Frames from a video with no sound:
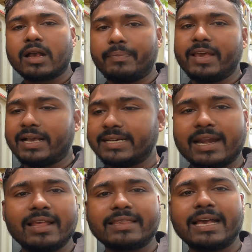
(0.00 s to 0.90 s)
कभी
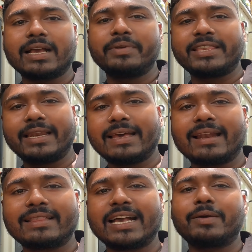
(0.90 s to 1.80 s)
हज़ार लेता है कभी तीन
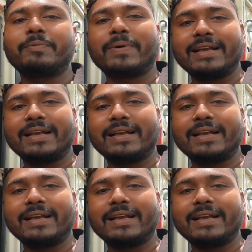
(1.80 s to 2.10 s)
हज़ार लेता है कभी